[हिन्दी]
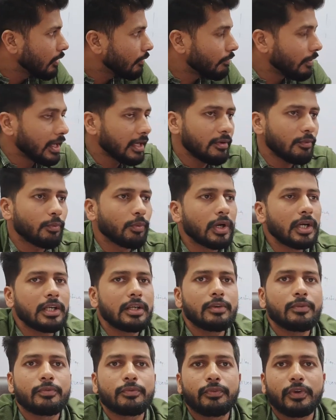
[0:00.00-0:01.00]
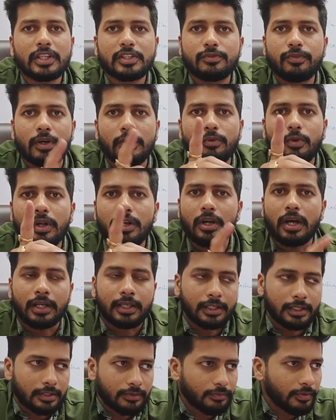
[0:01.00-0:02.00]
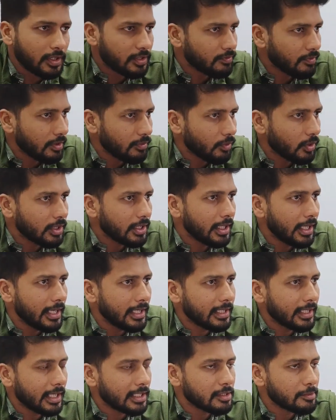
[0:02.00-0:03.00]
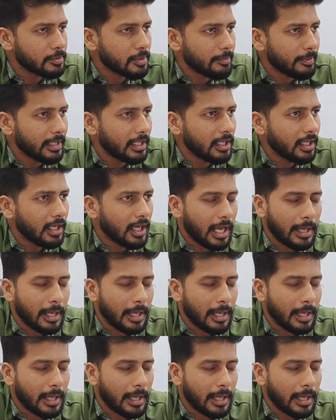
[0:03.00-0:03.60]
वेन वर्ल्ड फर्स्ट वर्ल्ड वॉर अकर्ड फर्स्ट वर्ल्ड वॉर की डेट क्या है सबसे पहले